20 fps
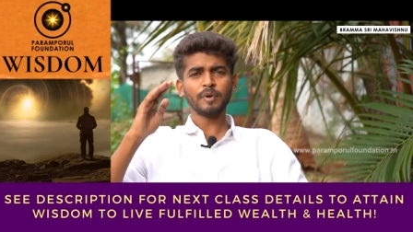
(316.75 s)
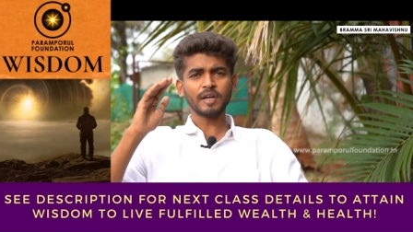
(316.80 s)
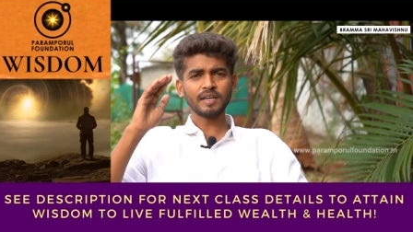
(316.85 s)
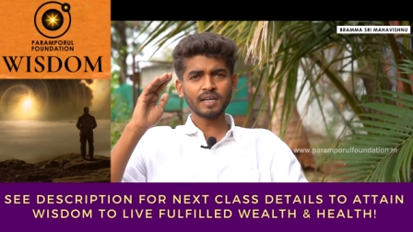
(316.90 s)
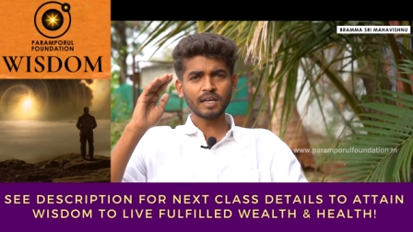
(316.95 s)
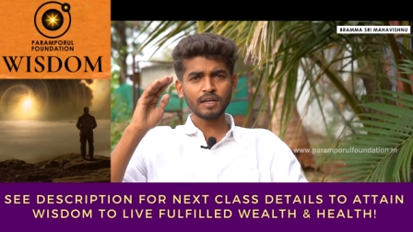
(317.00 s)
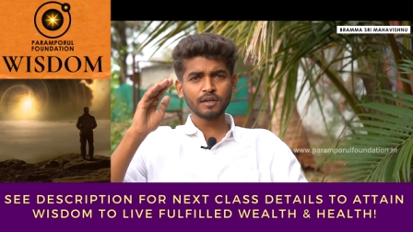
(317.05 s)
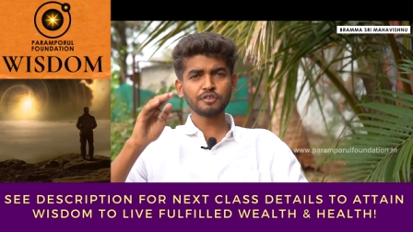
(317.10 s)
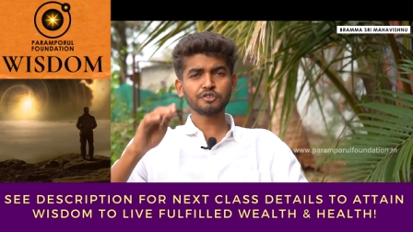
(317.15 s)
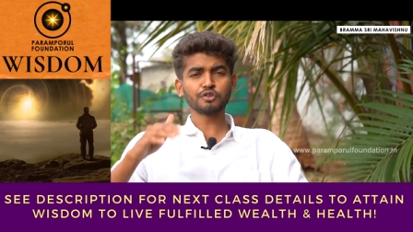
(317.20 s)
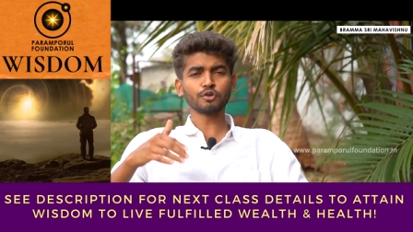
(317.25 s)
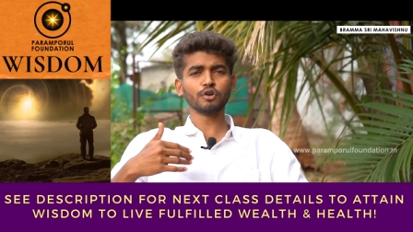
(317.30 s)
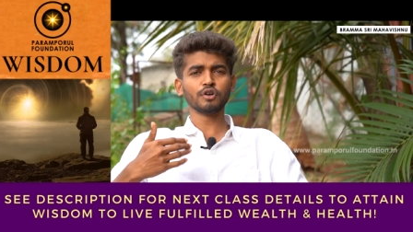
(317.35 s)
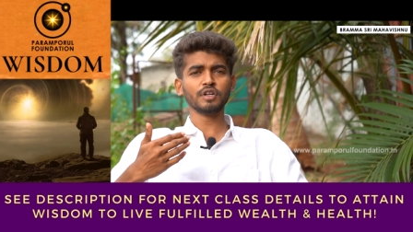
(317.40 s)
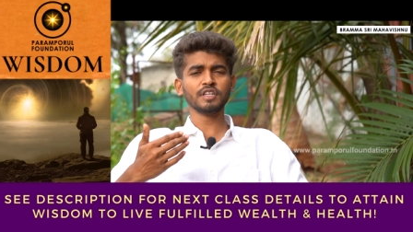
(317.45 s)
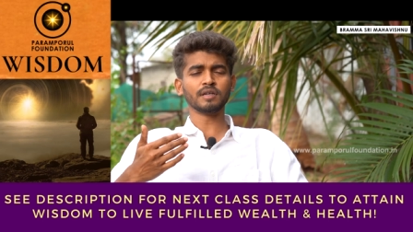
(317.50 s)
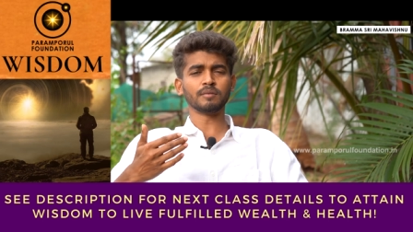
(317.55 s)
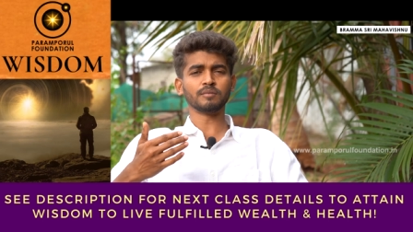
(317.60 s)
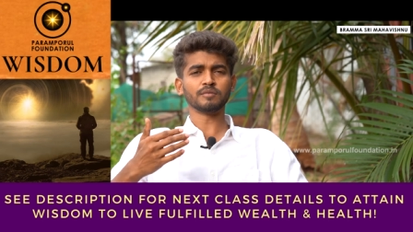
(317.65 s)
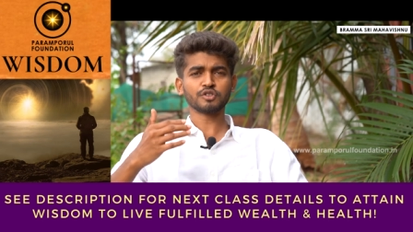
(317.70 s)
பெண்களுக்கு
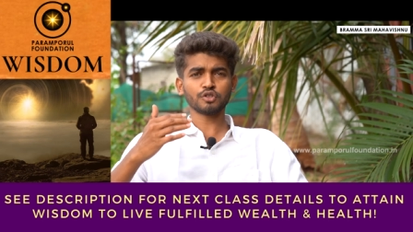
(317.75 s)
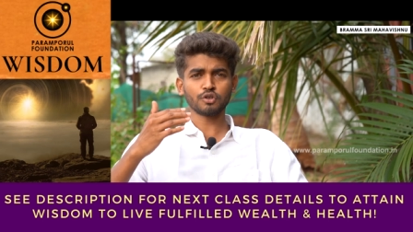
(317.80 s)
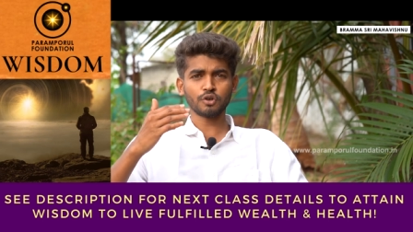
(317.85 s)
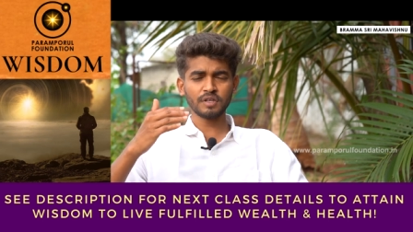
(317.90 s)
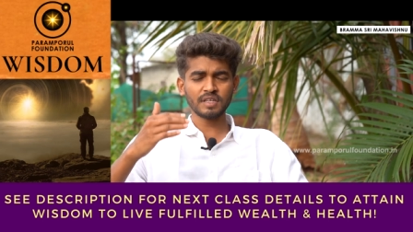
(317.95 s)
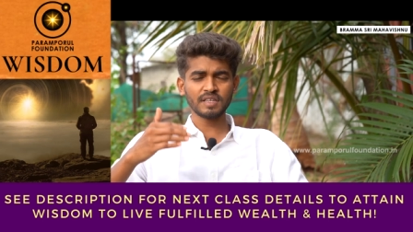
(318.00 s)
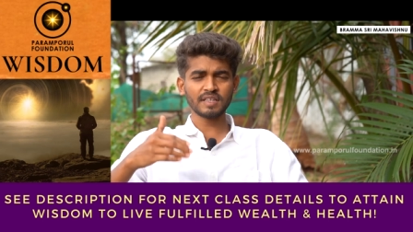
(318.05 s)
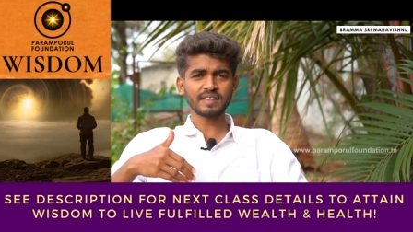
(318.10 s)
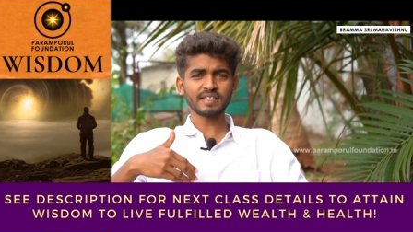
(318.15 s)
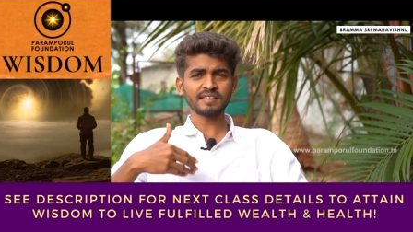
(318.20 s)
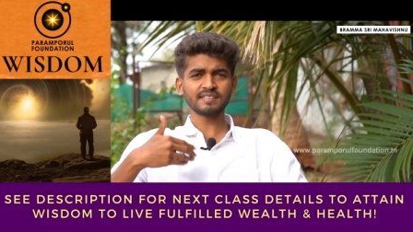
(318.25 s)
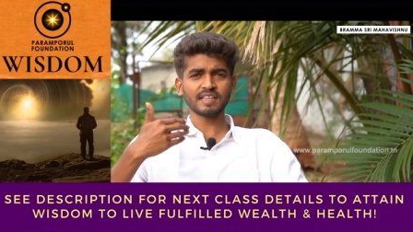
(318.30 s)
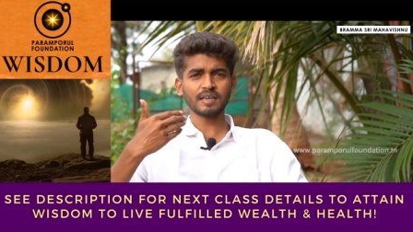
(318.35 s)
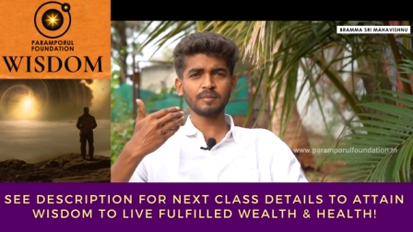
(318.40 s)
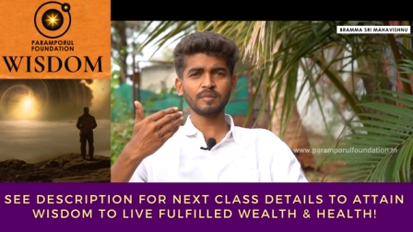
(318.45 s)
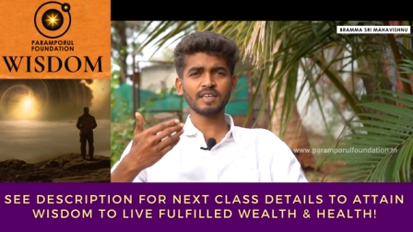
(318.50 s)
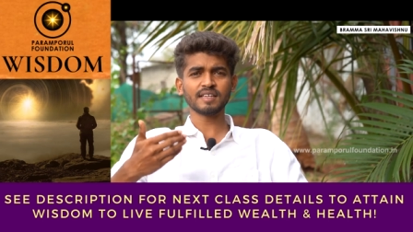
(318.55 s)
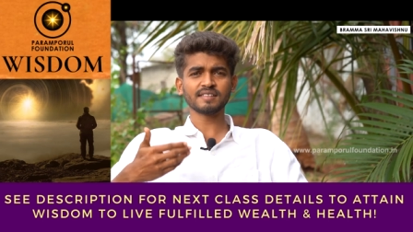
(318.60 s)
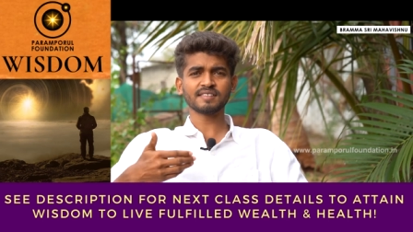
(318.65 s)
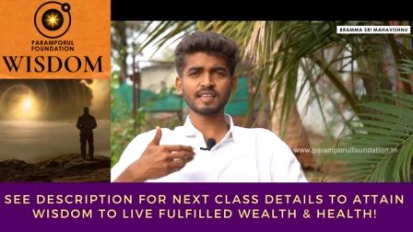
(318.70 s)
சுரோனிதம் சுரோனிதத்தை
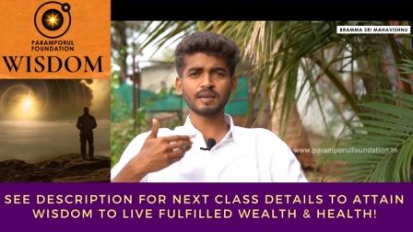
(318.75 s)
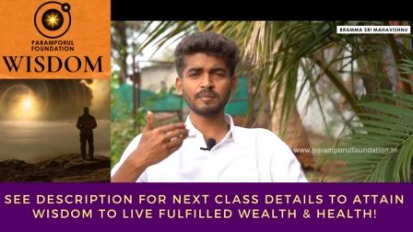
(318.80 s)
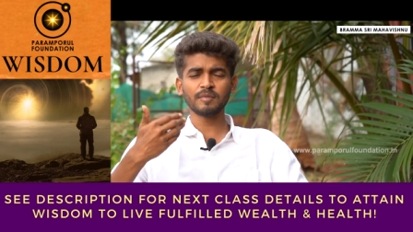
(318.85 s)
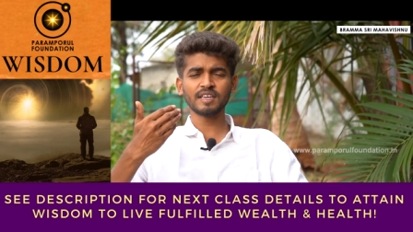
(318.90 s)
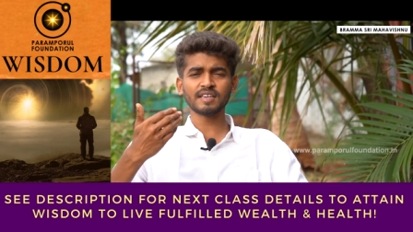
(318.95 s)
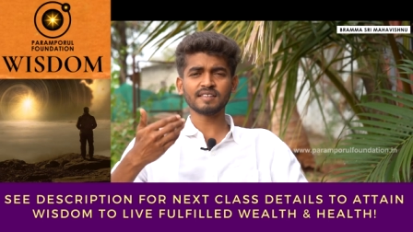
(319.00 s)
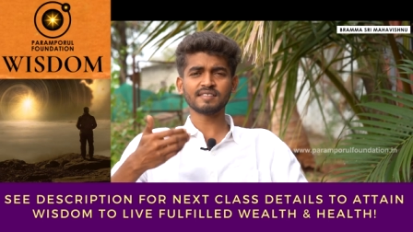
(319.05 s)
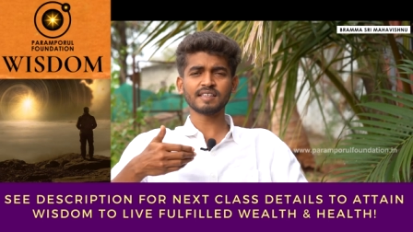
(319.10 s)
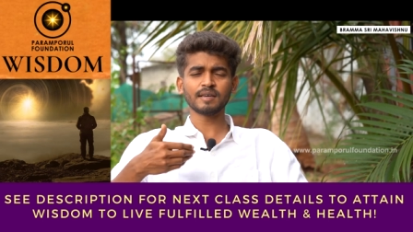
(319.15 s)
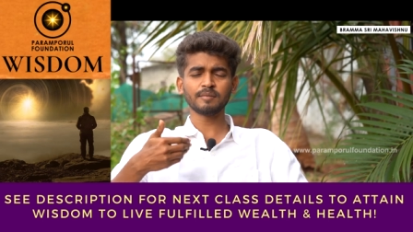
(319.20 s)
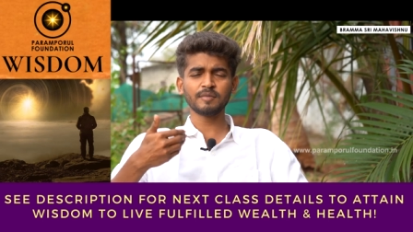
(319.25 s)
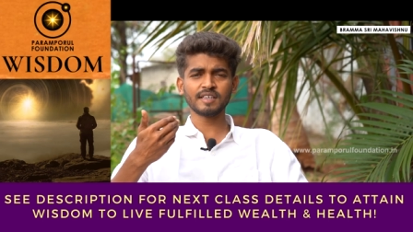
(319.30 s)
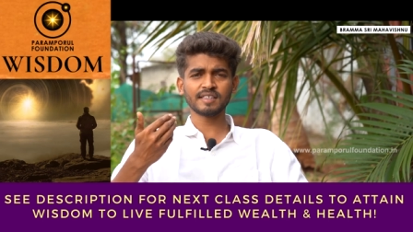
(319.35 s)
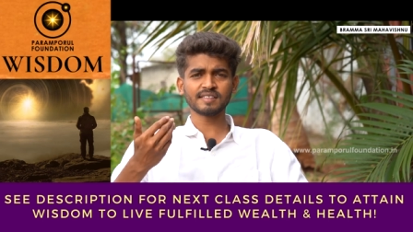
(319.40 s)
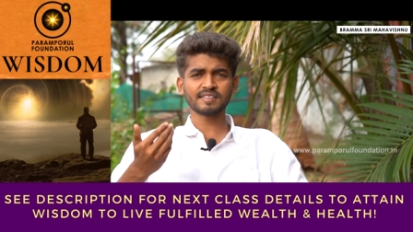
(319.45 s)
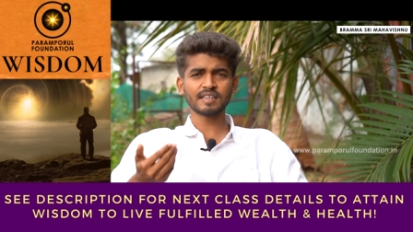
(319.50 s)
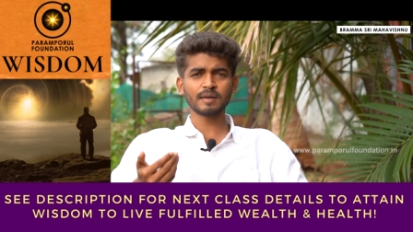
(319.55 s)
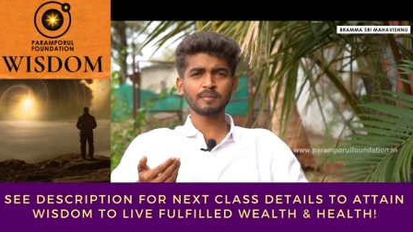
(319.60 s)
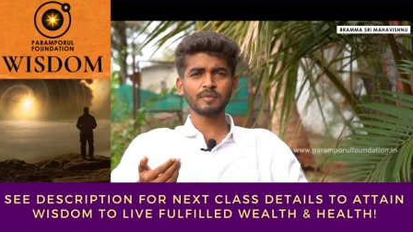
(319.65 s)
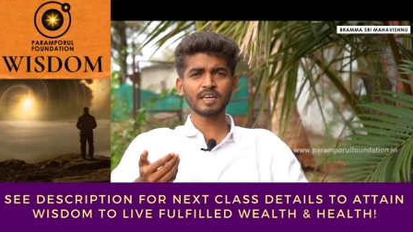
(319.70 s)
சேமிக்க சேமிக்க
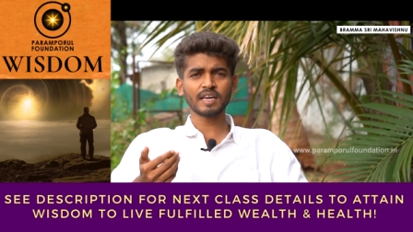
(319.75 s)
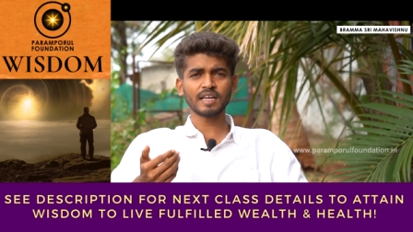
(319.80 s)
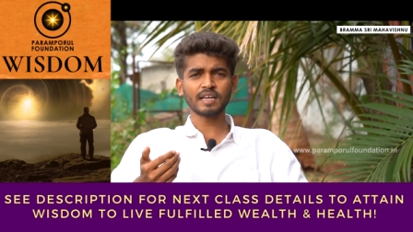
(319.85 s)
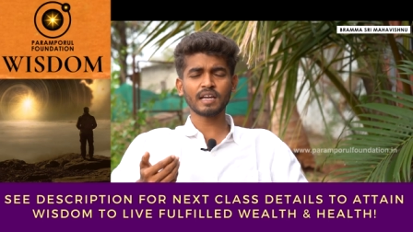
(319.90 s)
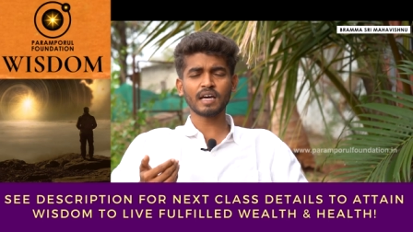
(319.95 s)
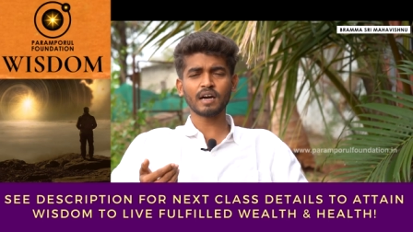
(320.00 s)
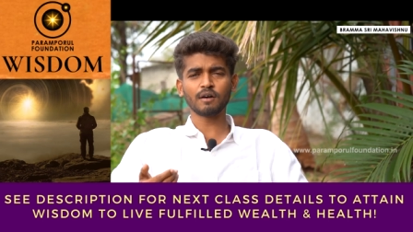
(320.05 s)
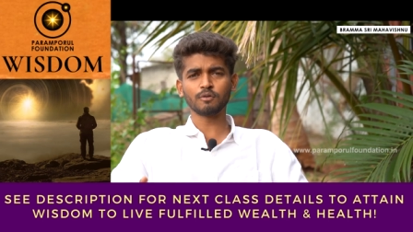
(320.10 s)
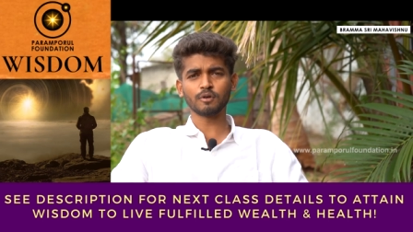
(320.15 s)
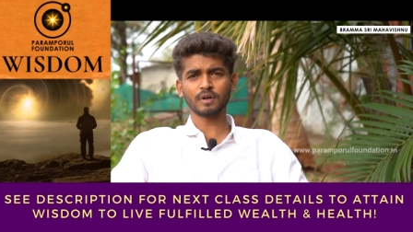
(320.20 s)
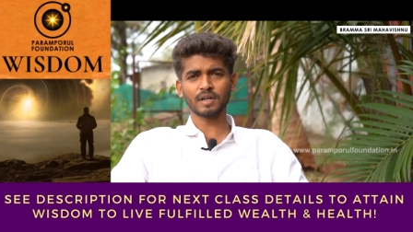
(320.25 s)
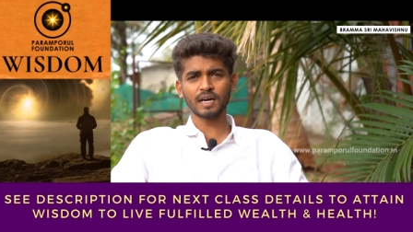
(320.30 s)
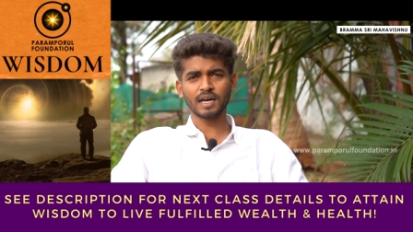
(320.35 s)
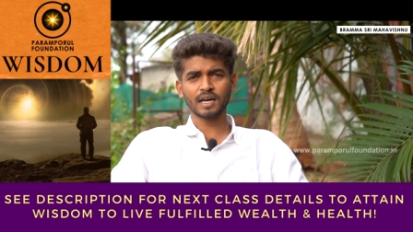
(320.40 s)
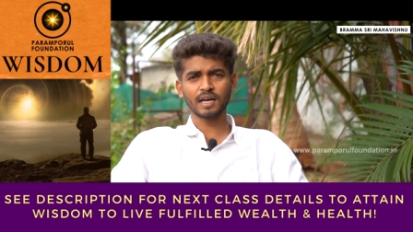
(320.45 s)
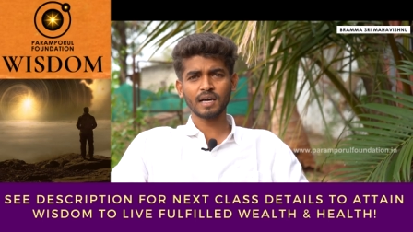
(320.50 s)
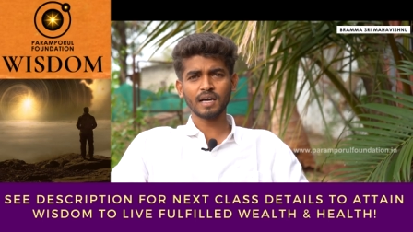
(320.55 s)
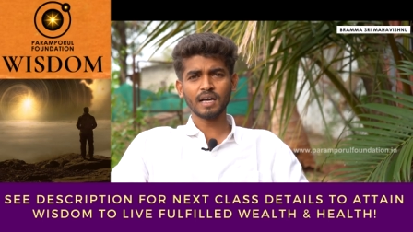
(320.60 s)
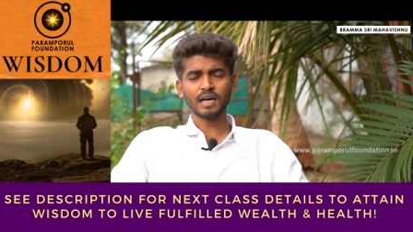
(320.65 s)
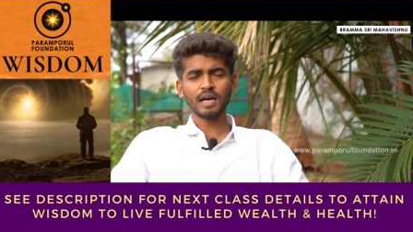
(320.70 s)
சேமிக்க சேமிக்க என்ன ஆகும்னா